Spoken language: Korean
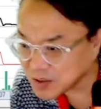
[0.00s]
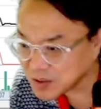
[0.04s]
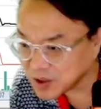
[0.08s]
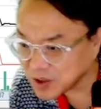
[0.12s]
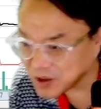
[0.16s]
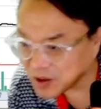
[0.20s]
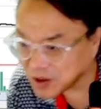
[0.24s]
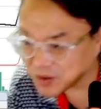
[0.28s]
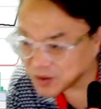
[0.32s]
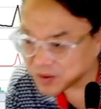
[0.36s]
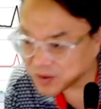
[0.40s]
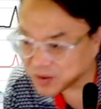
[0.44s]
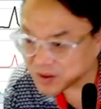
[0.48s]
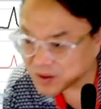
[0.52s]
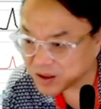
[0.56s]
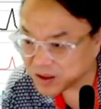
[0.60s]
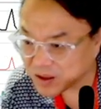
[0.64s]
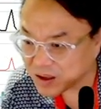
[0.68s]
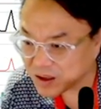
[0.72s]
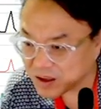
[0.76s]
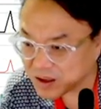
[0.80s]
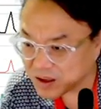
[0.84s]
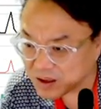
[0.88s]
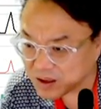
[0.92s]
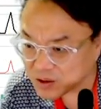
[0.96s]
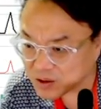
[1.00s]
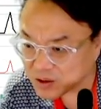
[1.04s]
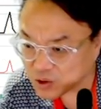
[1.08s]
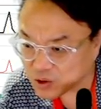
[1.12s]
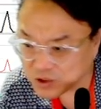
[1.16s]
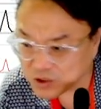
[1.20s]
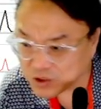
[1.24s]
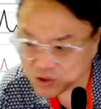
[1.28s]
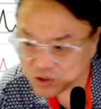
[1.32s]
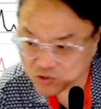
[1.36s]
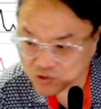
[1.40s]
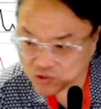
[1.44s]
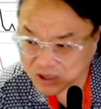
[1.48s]
5천 원 같으면
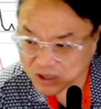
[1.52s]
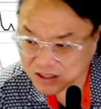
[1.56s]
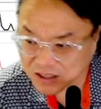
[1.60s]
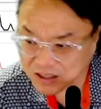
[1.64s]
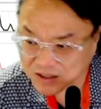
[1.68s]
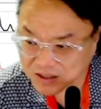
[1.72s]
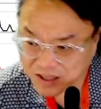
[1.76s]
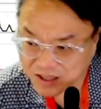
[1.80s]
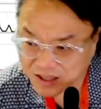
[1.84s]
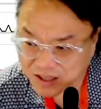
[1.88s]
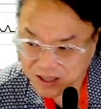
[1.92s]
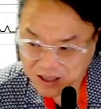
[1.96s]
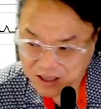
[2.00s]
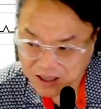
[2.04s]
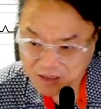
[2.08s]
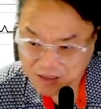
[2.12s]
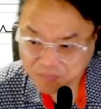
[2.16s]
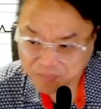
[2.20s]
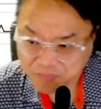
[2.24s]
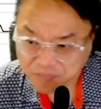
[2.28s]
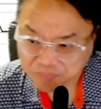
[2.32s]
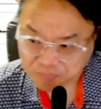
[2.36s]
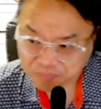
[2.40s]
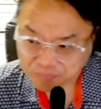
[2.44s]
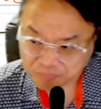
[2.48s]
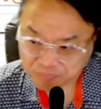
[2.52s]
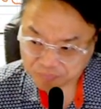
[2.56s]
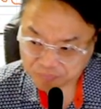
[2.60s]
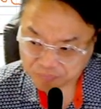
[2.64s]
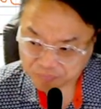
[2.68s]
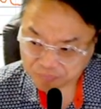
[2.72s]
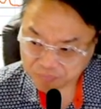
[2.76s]
손실 구간인데